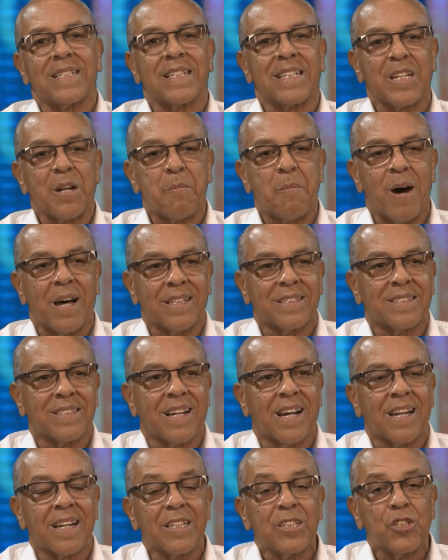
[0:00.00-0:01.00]
chamado de
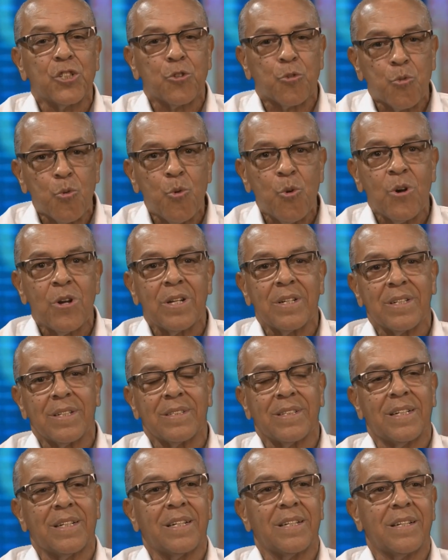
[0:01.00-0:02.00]
Carandiru,
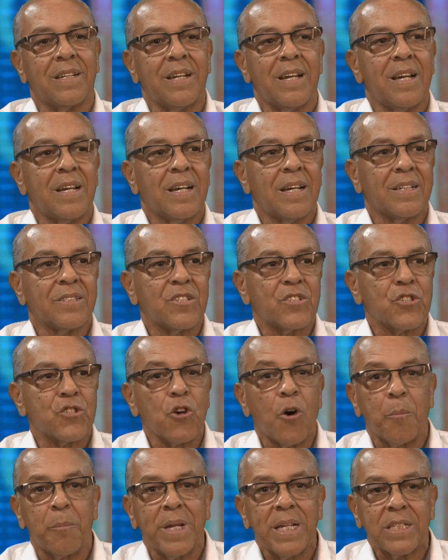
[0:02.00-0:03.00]
né? E, é,
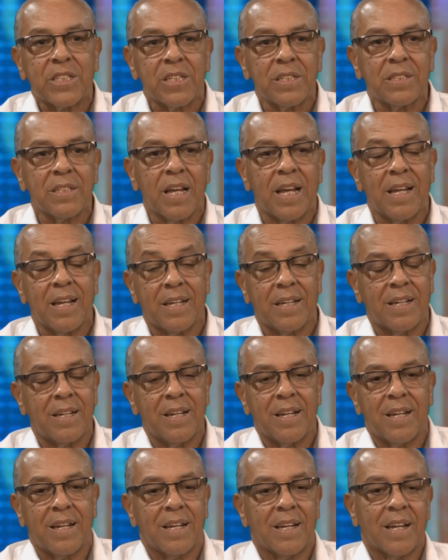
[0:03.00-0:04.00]
somente é,
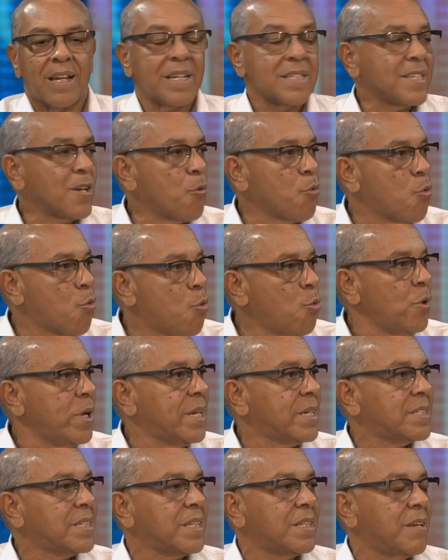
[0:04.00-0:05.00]
essa
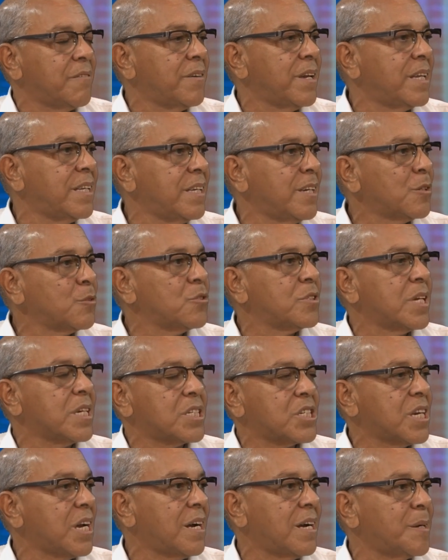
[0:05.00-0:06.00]
alcunha já deveria nos
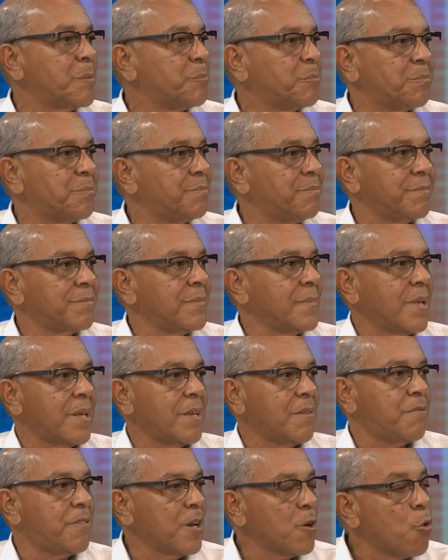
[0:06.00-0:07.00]
deixar
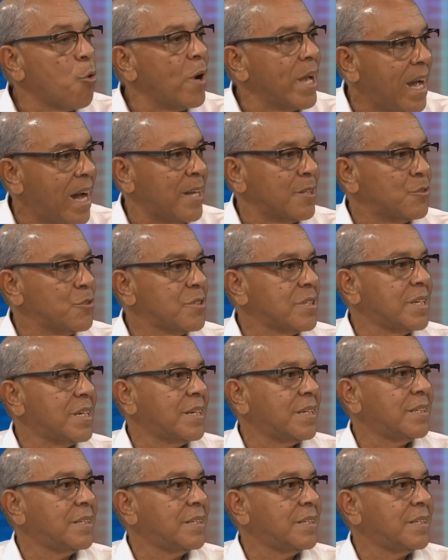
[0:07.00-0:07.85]
envergonhados, né?